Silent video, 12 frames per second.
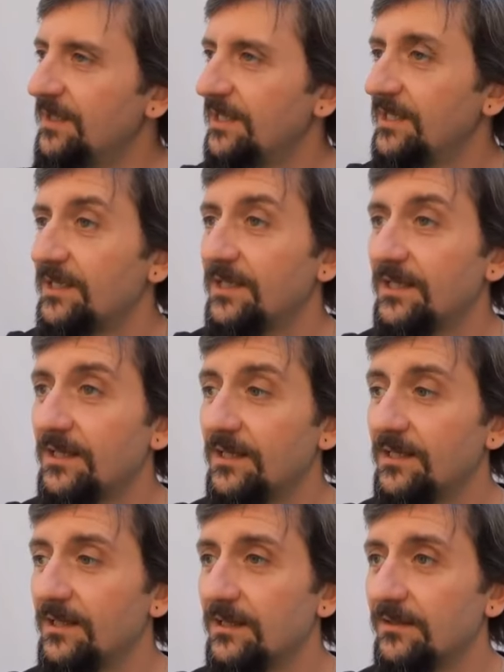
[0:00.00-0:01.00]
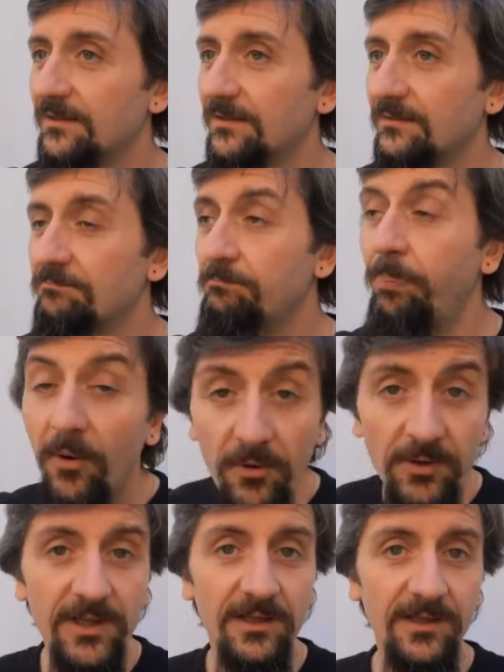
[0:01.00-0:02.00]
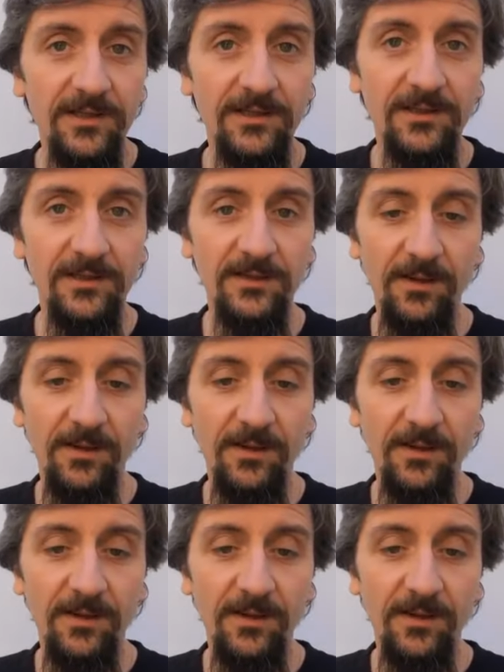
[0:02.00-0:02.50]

E poi eh,